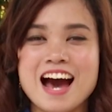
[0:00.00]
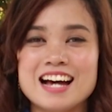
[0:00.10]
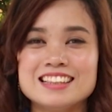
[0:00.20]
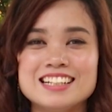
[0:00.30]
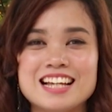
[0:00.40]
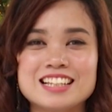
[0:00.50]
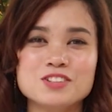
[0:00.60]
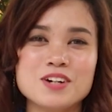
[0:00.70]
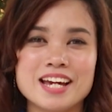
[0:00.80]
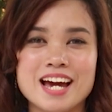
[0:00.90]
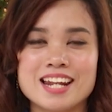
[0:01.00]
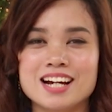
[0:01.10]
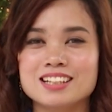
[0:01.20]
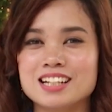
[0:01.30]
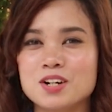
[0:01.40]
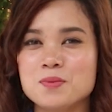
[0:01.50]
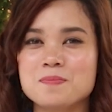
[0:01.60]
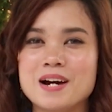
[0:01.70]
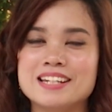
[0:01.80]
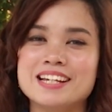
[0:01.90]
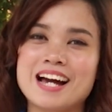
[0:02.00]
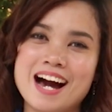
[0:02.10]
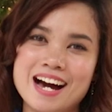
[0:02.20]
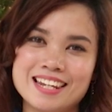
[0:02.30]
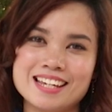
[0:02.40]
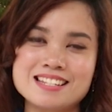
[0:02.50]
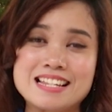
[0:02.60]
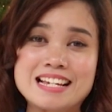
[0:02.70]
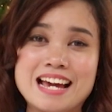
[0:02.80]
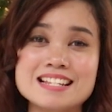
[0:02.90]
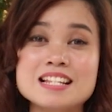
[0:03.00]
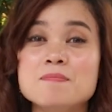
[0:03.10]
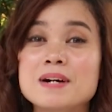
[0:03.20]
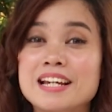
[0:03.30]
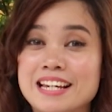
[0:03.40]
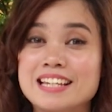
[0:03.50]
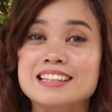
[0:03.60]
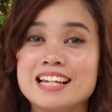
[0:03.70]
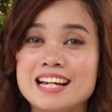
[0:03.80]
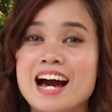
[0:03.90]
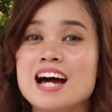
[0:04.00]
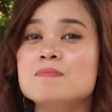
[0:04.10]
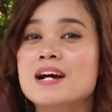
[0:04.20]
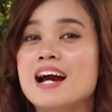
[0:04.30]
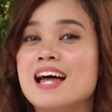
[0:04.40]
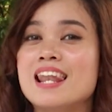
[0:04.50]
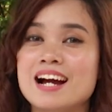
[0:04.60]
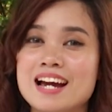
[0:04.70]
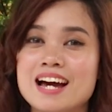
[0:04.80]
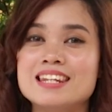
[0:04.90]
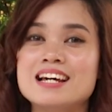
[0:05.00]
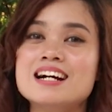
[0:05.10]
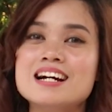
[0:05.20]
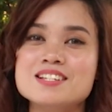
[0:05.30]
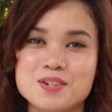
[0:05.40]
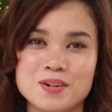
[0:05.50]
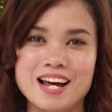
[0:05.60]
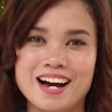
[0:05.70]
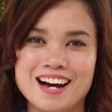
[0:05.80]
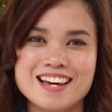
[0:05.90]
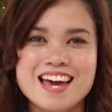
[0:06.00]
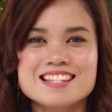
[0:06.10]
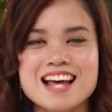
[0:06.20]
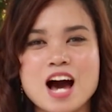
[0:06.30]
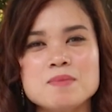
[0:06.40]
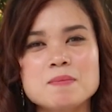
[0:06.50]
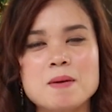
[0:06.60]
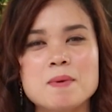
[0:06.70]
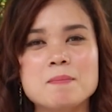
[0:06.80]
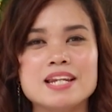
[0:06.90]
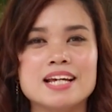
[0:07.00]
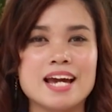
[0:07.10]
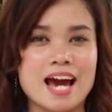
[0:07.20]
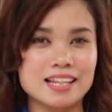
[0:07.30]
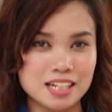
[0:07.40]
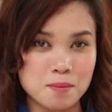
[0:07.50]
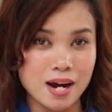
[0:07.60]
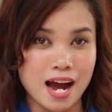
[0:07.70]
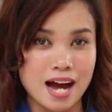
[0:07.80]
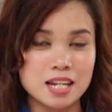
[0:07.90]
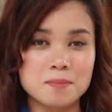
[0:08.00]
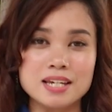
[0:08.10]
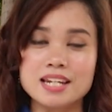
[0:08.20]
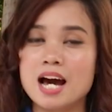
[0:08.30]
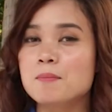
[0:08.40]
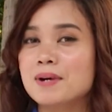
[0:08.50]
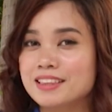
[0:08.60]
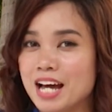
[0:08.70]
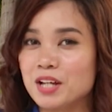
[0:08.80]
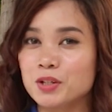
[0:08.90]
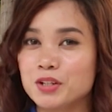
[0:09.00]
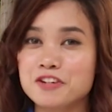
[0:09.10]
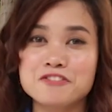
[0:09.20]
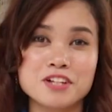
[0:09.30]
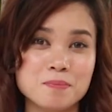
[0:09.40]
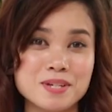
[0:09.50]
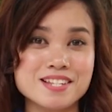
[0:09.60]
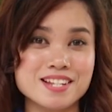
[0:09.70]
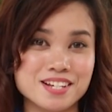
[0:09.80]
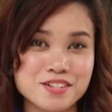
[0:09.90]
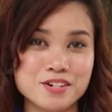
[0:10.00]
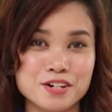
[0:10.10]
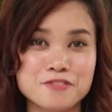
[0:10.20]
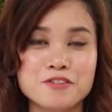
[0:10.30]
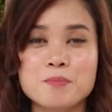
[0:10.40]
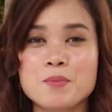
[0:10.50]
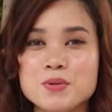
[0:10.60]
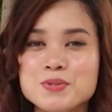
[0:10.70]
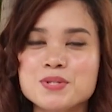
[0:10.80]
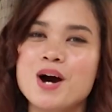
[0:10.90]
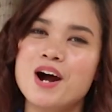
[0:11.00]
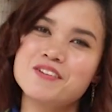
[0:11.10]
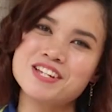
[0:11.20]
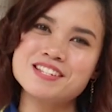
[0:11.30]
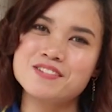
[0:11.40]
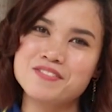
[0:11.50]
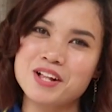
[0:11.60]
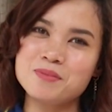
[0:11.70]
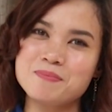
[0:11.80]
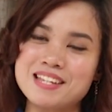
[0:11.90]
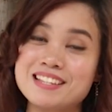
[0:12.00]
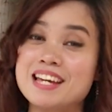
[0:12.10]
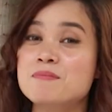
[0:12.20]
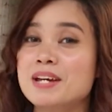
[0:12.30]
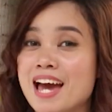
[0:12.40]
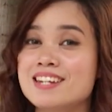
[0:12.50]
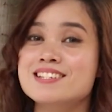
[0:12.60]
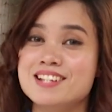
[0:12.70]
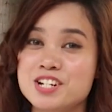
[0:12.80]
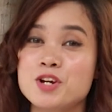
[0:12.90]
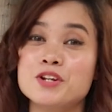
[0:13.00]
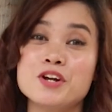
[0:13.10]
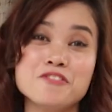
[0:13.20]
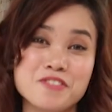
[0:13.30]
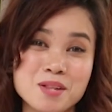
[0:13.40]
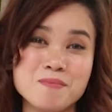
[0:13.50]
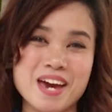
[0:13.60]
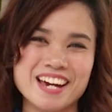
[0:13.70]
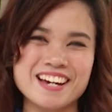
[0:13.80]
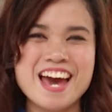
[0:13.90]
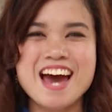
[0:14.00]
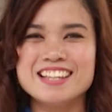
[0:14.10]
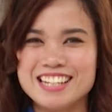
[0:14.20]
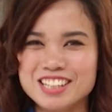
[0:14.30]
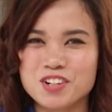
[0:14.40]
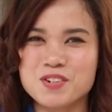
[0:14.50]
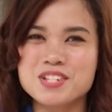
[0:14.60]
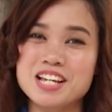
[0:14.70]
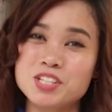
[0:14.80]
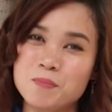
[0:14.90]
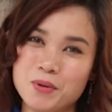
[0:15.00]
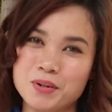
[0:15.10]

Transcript: Ating natunghayan ang tagumpay ni Ka Alex Diaz sa pag-iitik at pag-aalaga ng Azola. Sa aming pagbabalik ay atin na mga alamin ang mandato ng Philippine Center for Post-Harvest Development and Mechanization of PhilMec dito sa inyong